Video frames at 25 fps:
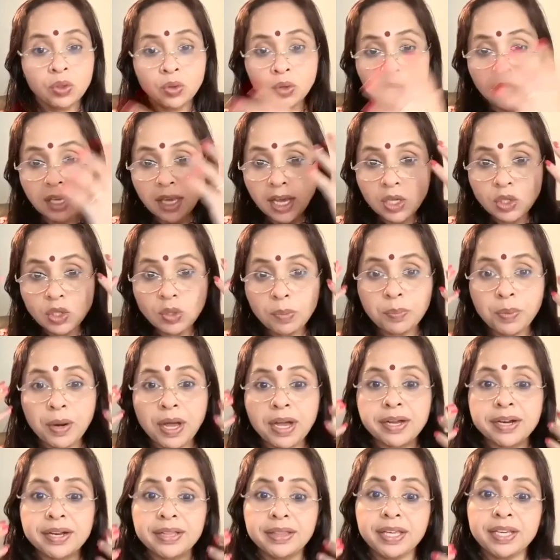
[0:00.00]
तो ये जो
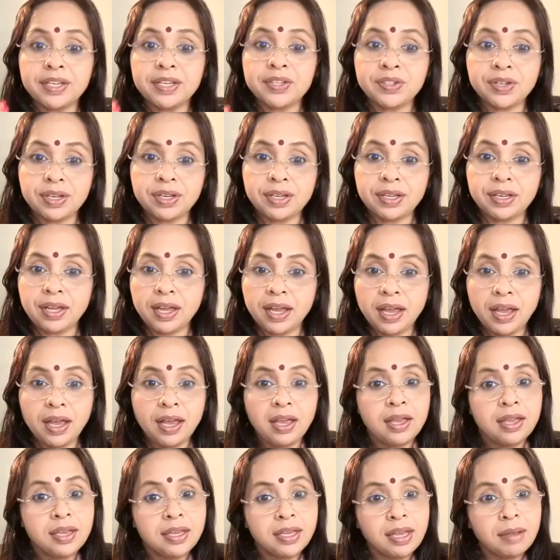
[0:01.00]
प्राकृतिक शरीर है
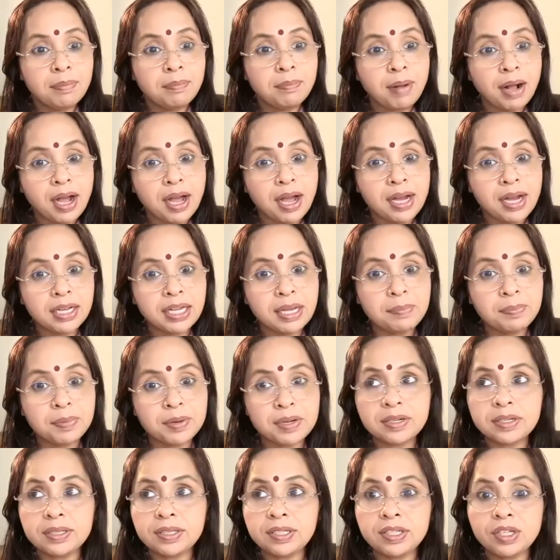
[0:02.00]
ये बाहर के
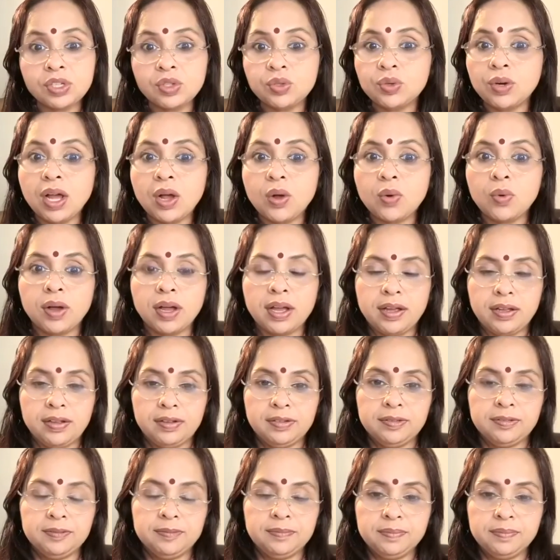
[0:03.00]
प्रकृति से जुड़ा हुआ है